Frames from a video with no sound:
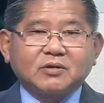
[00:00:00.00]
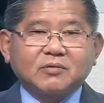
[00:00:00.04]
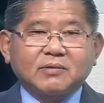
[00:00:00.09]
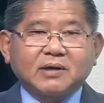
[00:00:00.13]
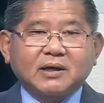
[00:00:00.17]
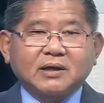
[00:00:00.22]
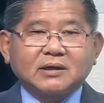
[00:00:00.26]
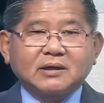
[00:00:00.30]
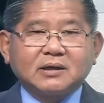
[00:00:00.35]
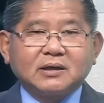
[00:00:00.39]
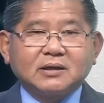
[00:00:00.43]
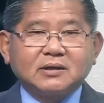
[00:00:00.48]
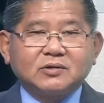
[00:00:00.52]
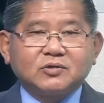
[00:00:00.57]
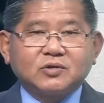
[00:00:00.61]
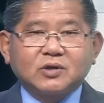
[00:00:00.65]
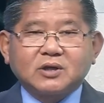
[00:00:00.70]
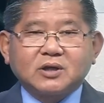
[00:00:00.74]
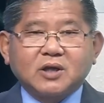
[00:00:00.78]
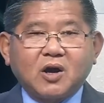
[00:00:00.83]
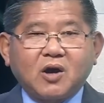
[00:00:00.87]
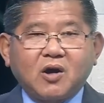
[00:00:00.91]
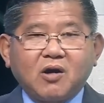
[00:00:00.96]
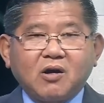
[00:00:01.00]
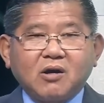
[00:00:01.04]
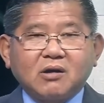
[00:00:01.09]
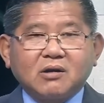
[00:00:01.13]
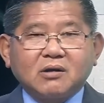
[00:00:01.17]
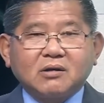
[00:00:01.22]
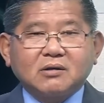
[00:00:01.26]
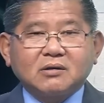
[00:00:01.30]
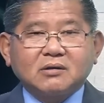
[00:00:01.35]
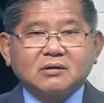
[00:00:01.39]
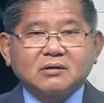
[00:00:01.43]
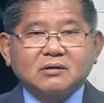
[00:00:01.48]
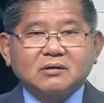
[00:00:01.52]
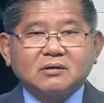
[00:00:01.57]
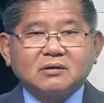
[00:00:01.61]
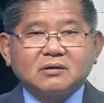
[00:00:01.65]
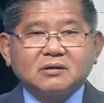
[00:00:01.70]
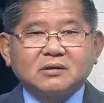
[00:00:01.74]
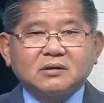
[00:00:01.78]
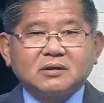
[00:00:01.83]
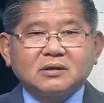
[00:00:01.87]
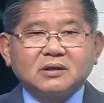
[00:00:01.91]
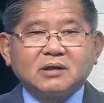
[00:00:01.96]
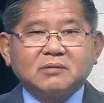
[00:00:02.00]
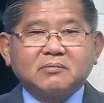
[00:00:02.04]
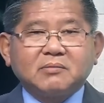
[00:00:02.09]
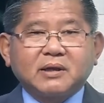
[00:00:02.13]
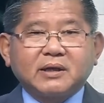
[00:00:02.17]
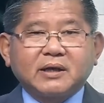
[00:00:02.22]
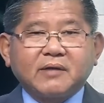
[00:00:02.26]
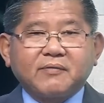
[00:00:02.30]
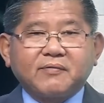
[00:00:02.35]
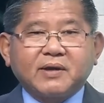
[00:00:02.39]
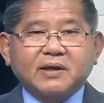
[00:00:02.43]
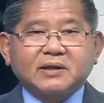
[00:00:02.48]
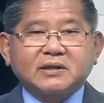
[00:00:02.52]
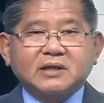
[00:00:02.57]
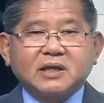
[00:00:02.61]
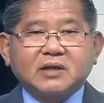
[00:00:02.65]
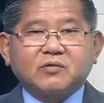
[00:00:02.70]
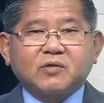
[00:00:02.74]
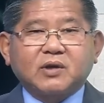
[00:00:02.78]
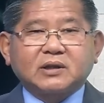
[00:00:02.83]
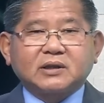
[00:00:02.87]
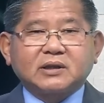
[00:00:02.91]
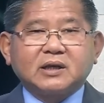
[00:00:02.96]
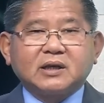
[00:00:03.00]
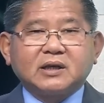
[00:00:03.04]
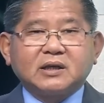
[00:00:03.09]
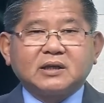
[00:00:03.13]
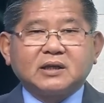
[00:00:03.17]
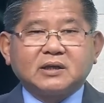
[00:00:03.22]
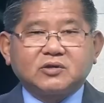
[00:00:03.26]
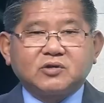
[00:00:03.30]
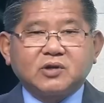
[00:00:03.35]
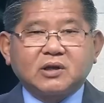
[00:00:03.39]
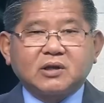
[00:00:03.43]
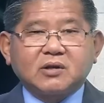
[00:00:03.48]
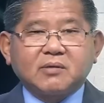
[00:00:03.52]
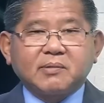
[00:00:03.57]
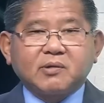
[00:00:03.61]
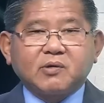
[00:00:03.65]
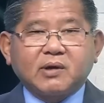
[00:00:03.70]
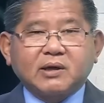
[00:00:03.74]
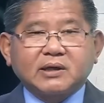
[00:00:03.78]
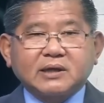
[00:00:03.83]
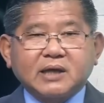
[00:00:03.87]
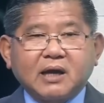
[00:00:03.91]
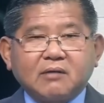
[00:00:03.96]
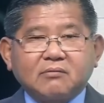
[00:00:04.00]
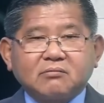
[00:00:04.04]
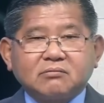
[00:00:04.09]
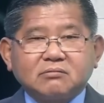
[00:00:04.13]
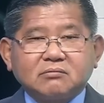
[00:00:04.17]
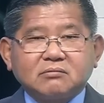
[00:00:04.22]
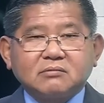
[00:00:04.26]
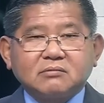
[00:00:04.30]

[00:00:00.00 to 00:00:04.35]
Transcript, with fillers: chục ngàn người chuyện nhỏ nhưng mà để phát triển hỏa tiễn thì chuyện đó mới quan trọng